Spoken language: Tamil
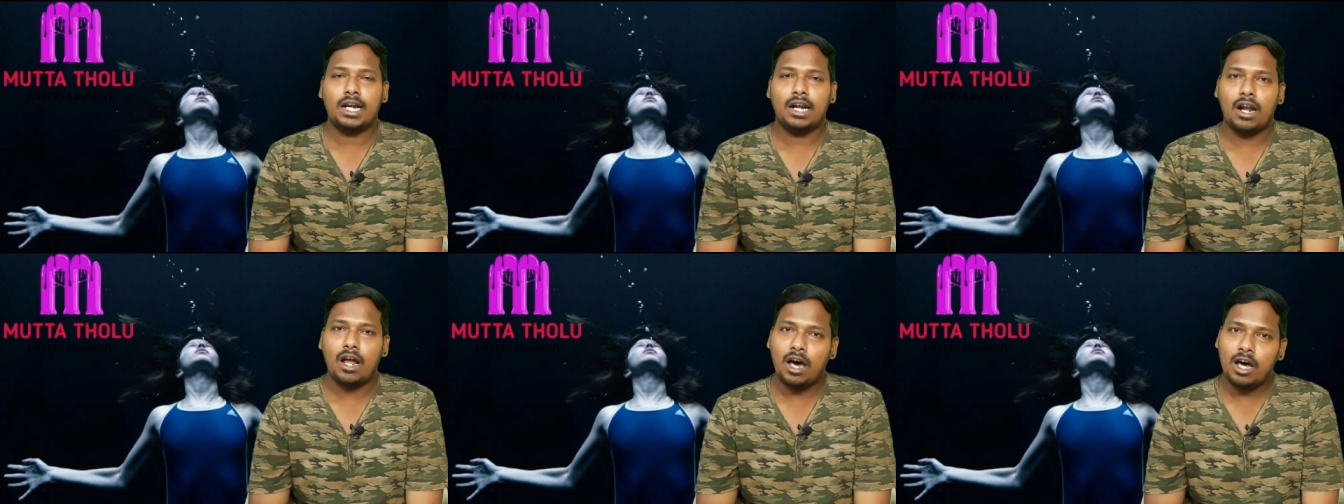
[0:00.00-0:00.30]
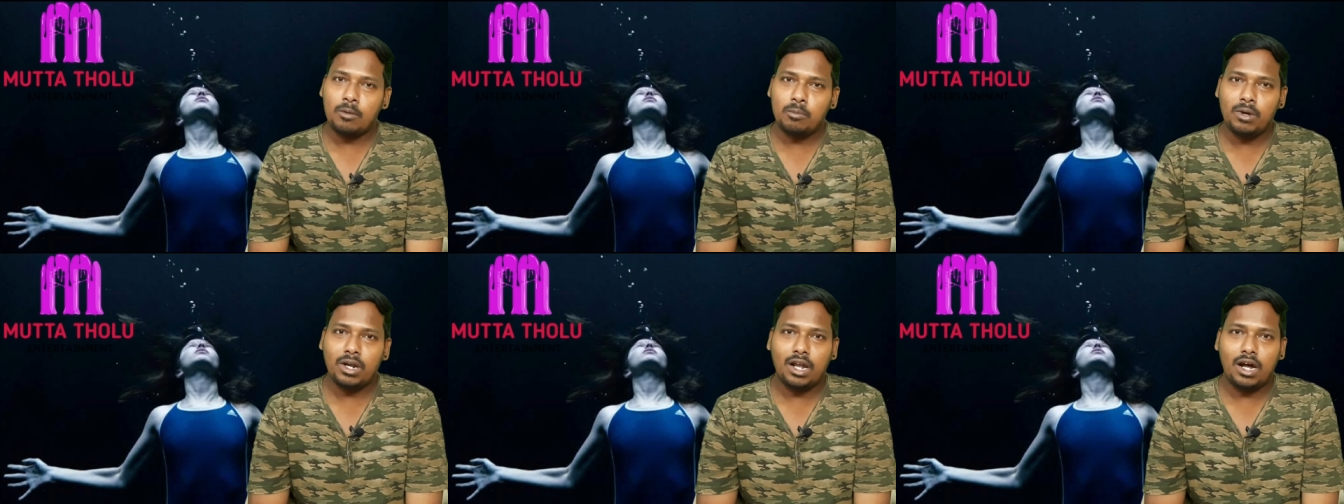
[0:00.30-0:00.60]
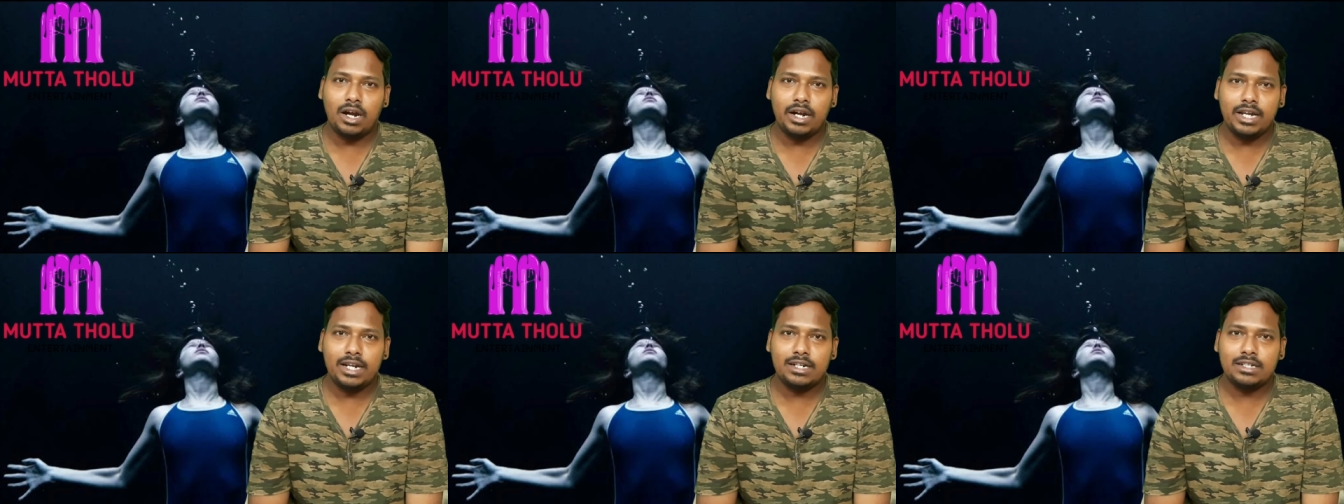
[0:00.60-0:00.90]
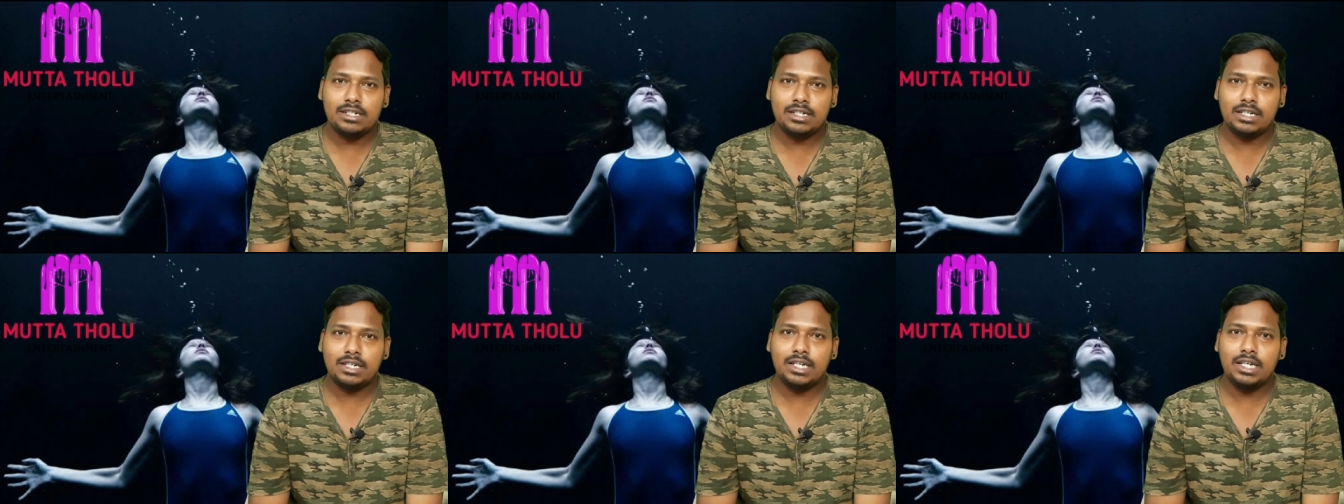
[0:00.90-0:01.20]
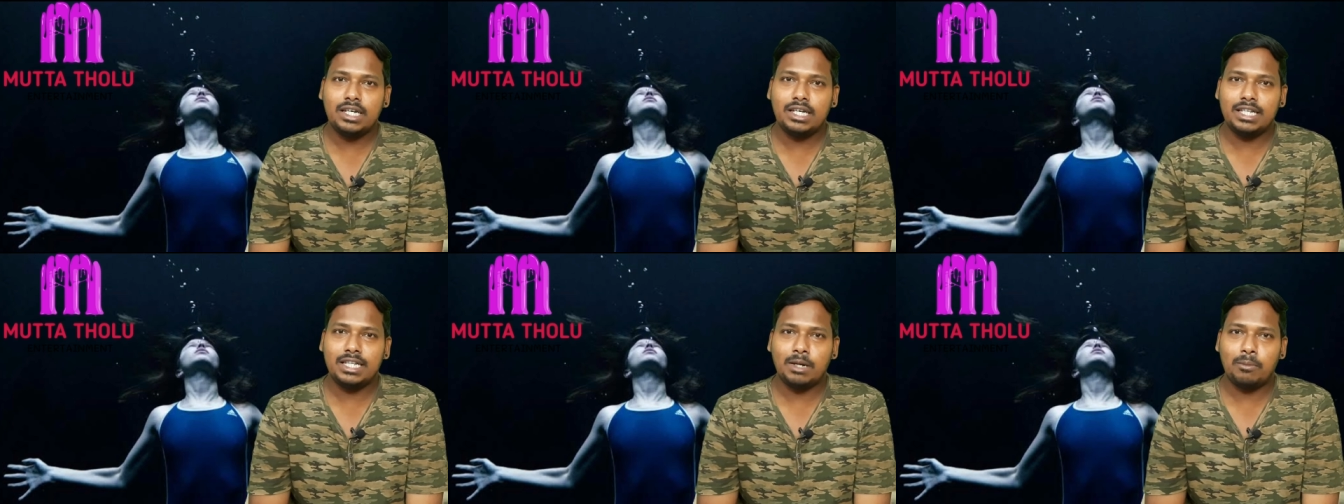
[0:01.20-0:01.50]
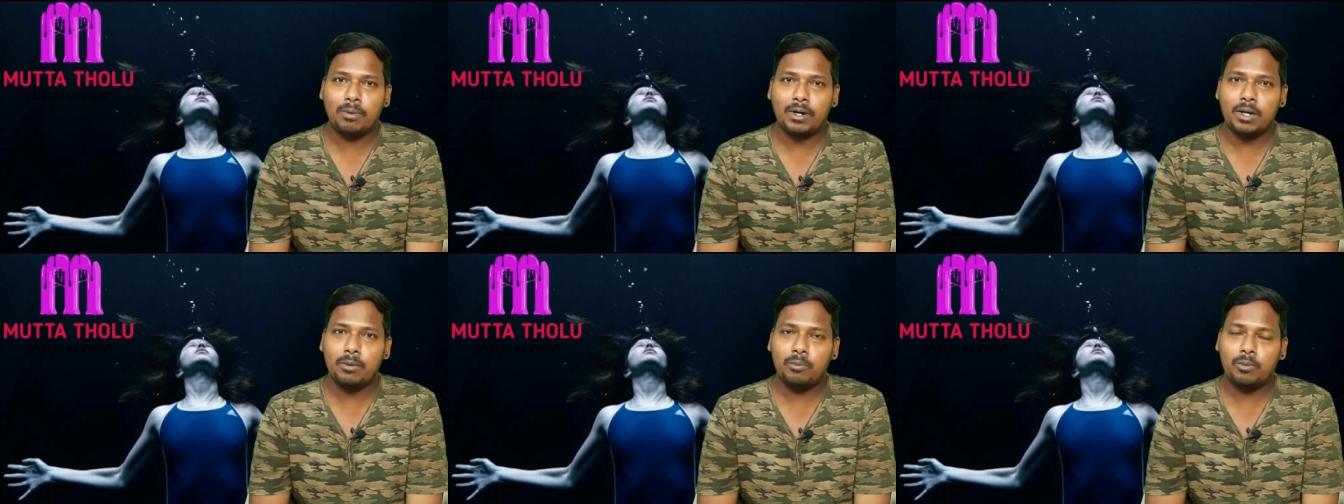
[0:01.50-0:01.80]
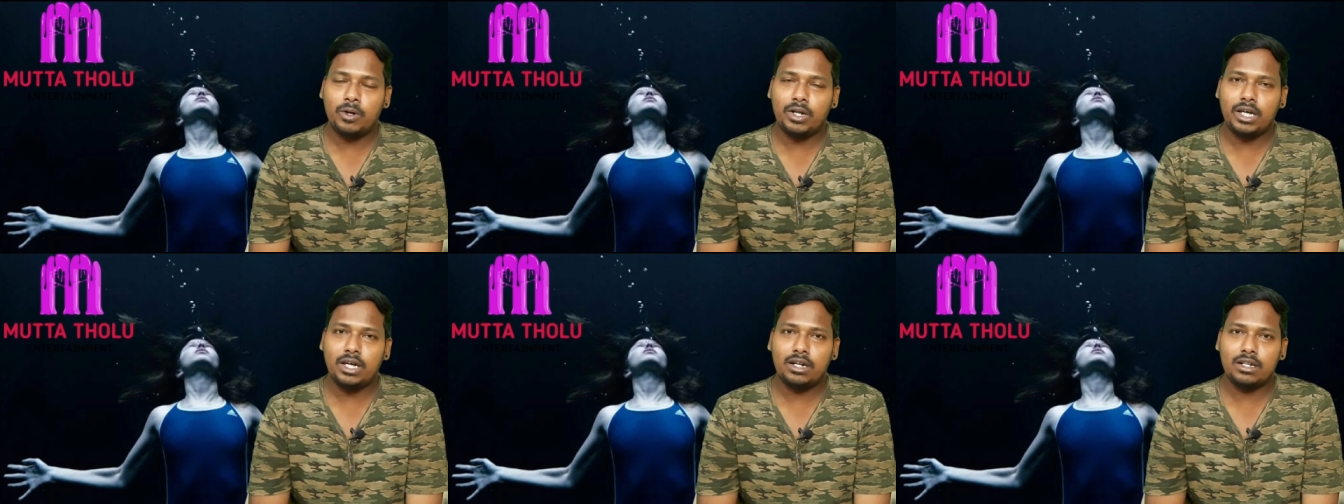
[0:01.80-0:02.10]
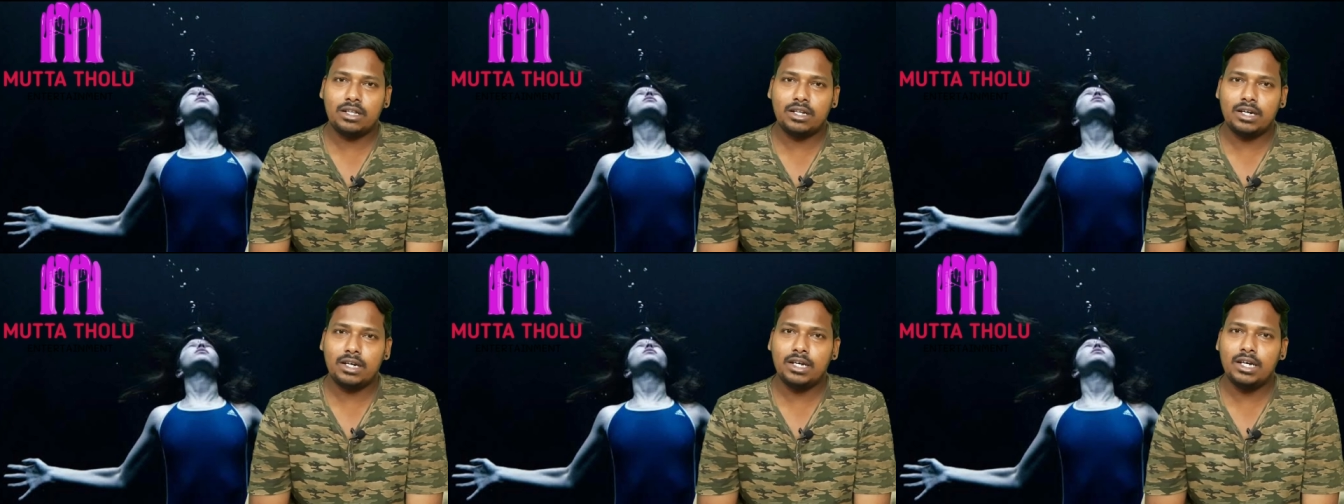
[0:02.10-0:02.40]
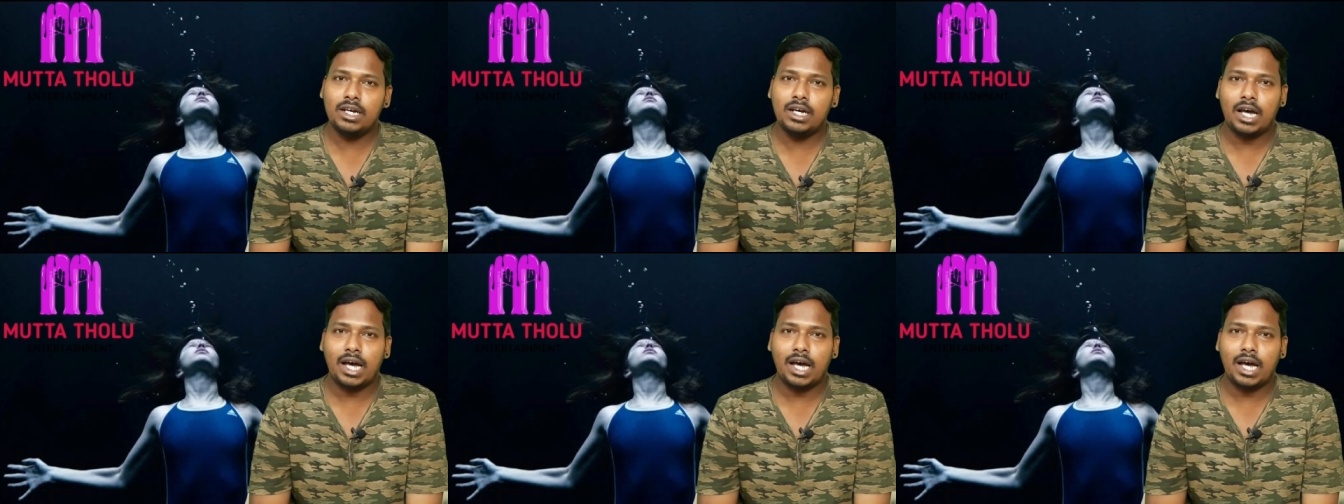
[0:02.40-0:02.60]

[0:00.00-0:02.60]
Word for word: நார்மல் ஆடியன்ஸுக்கு இந்த படம் பிடிக்கிறதுக்கு